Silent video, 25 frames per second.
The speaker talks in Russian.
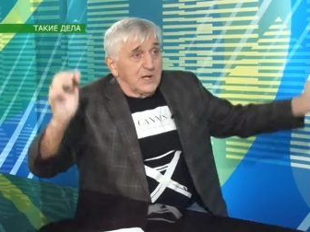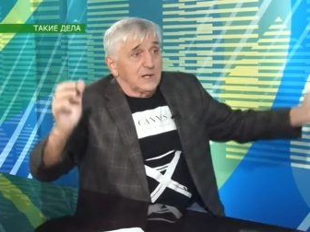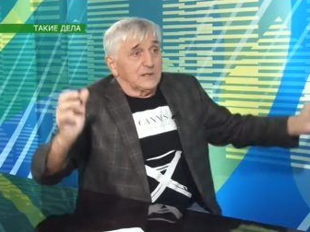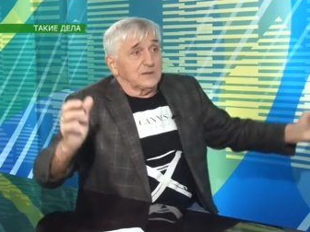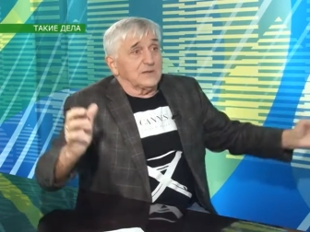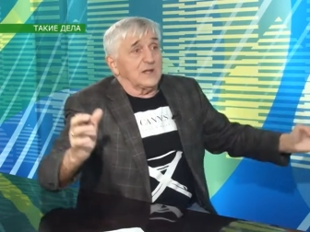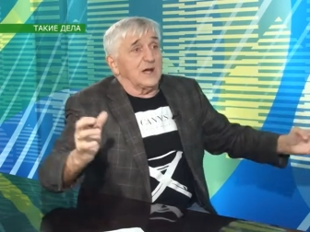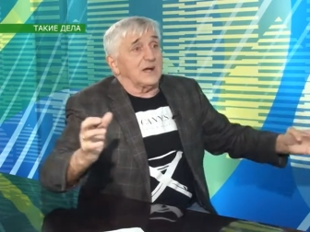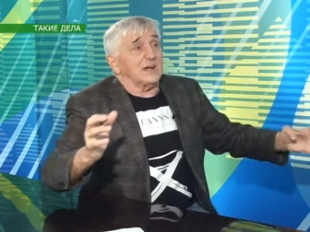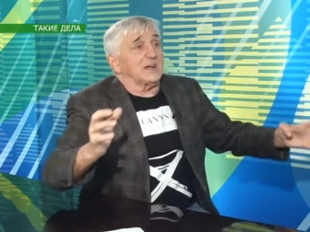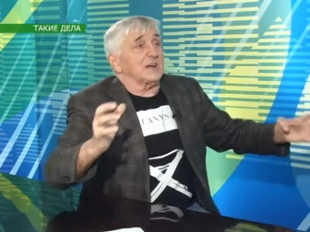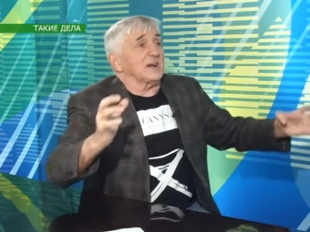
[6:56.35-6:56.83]

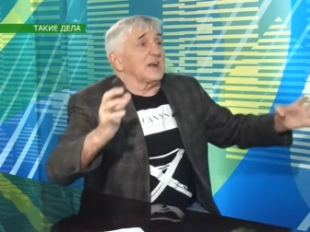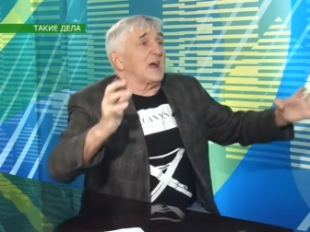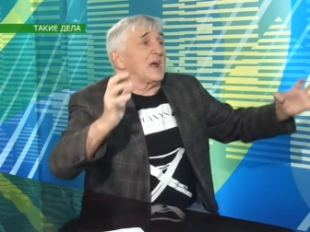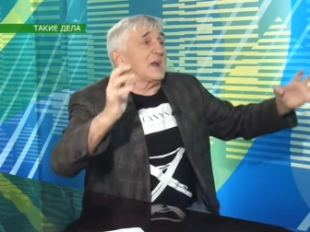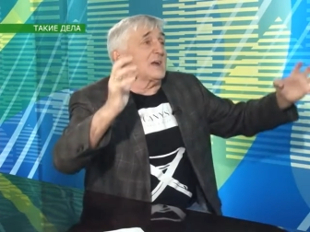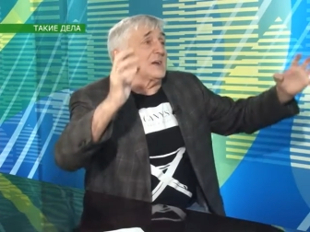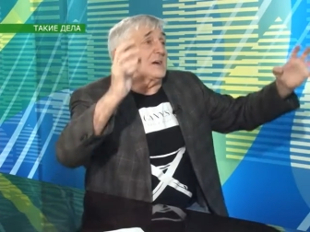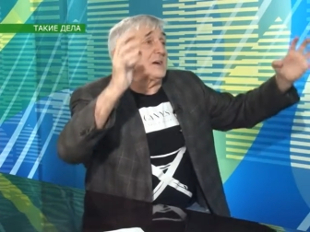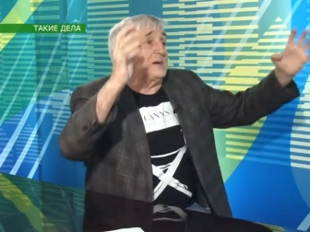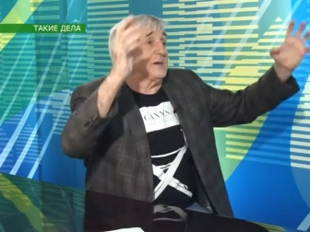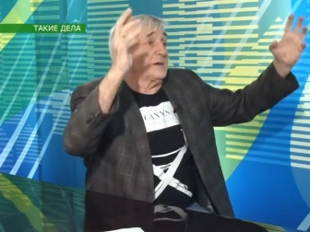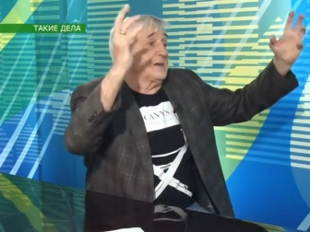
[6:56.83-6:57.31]
на
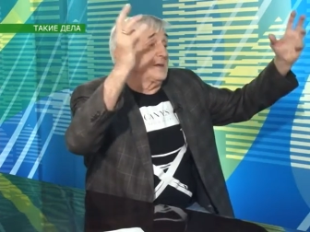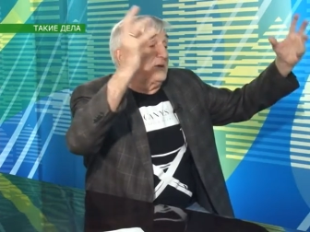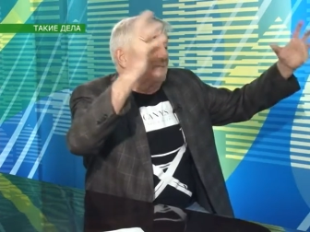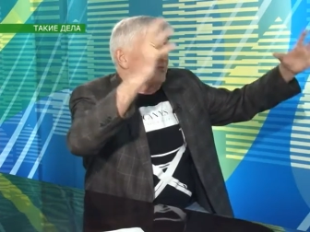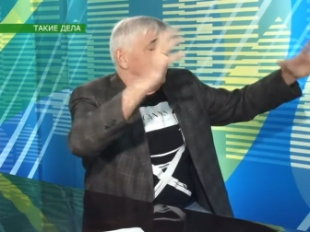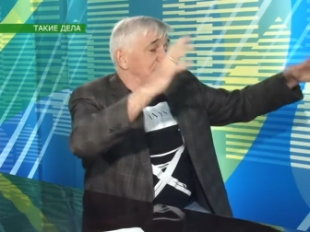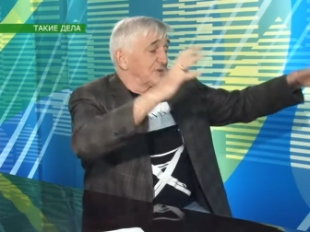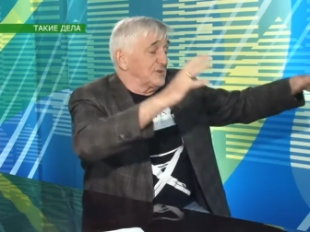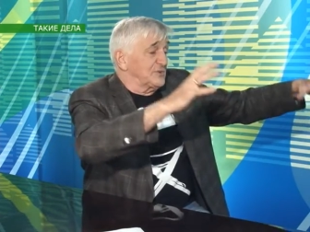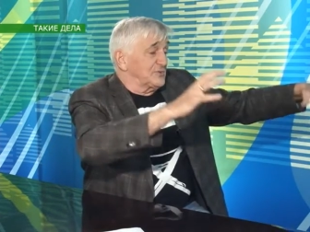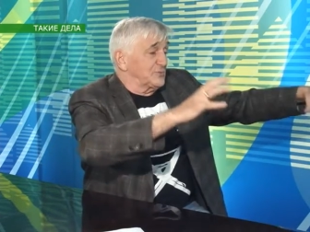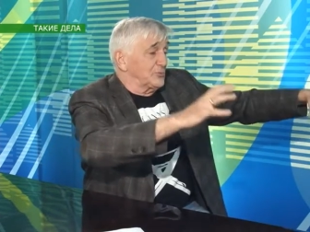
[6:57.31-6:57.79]
кранах и
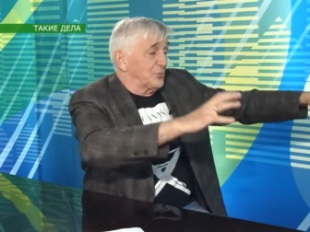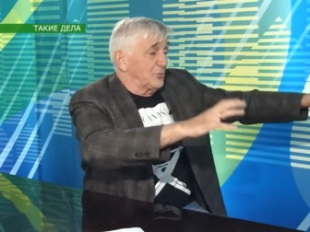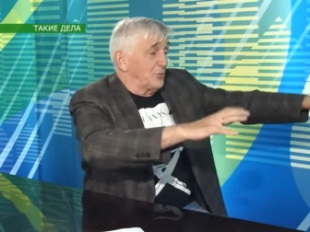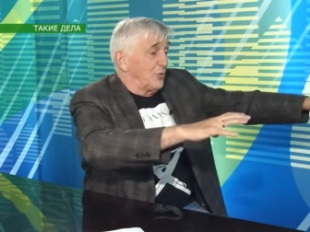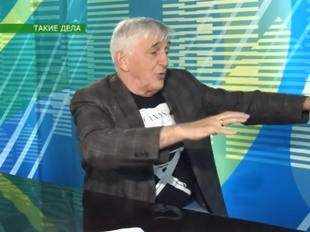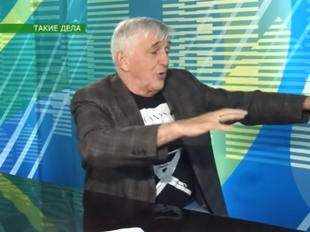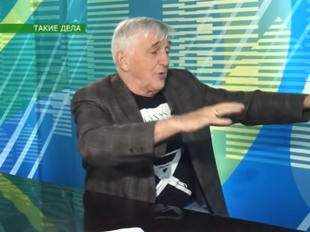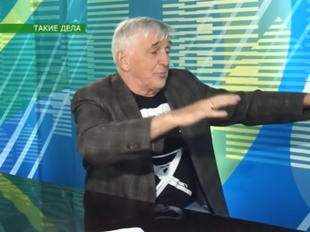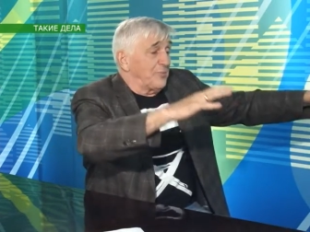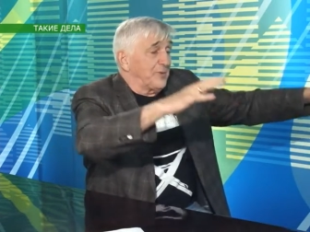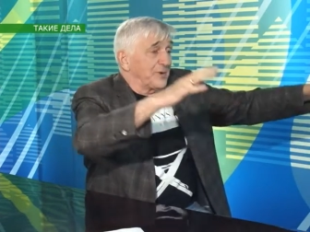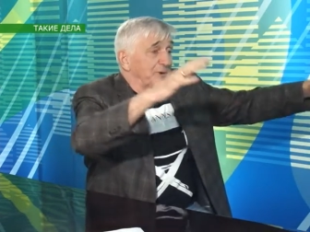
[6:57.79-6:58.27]
внизу
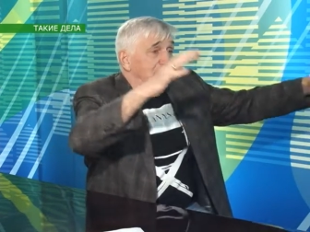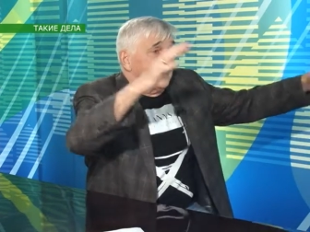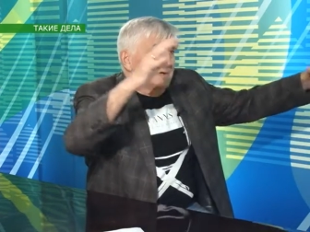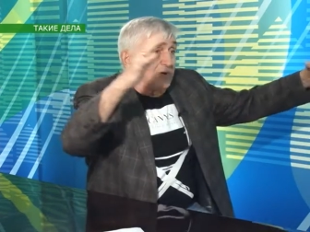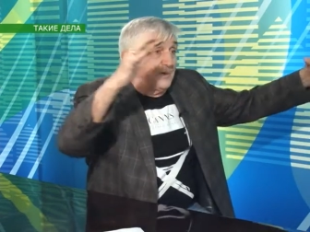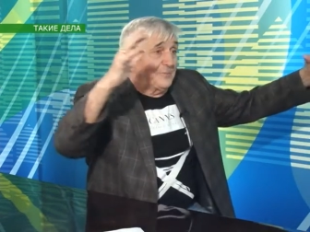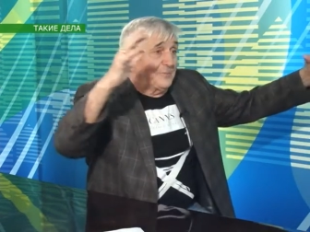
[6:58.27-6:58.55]
оперные